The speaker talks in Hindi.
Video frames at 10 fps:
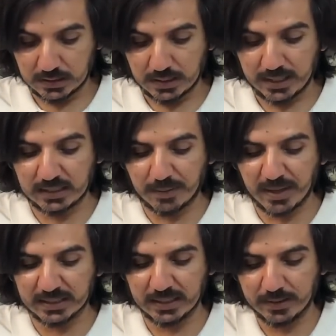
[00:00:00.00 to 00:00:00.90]

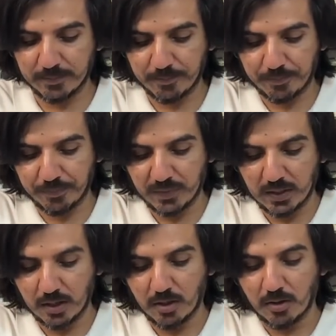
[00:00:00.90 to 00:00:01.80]
हैदराबाद हैं
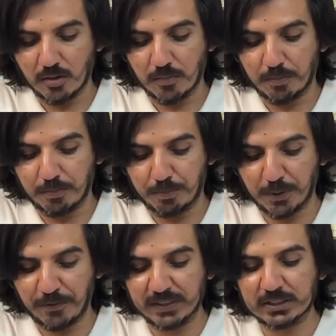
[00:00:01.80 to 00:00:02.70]

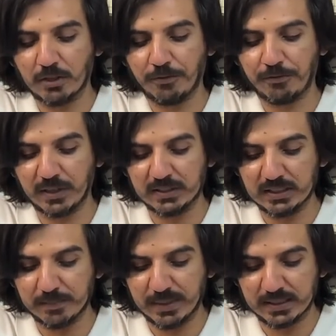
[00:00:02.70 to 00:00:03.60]
प्रोफेसर ऑफ
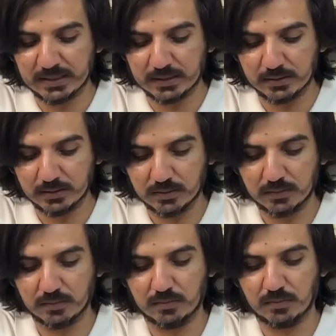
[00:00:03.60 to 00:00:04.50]
फॉरेंसिक मेडिसिन
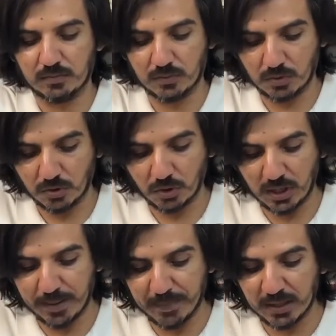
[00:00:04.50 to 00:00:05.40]

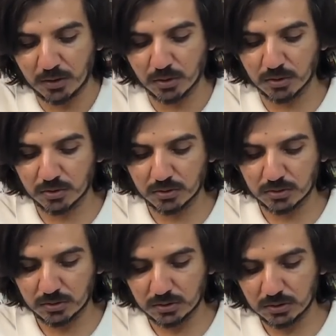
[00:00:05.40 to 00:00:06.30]
और एमएलओ
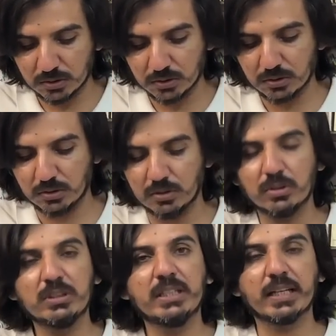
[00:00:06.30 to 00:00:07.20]

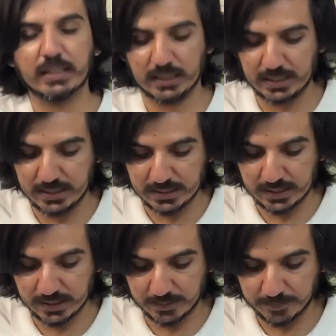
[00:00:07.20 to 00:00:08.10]
ये कराची से
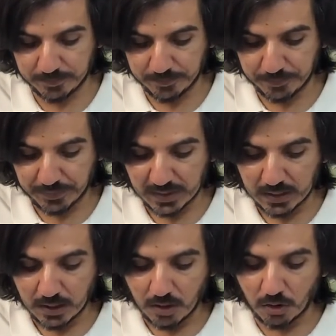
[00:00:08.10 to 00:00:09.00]
हैं
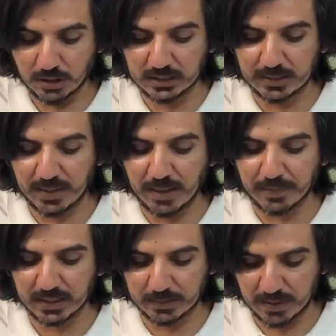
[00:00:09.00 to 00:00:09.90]
और ये तमाम
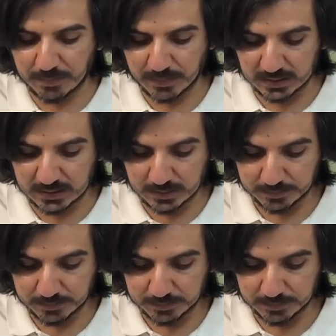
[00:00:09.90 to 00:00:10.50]
के तमाम मर्द हैं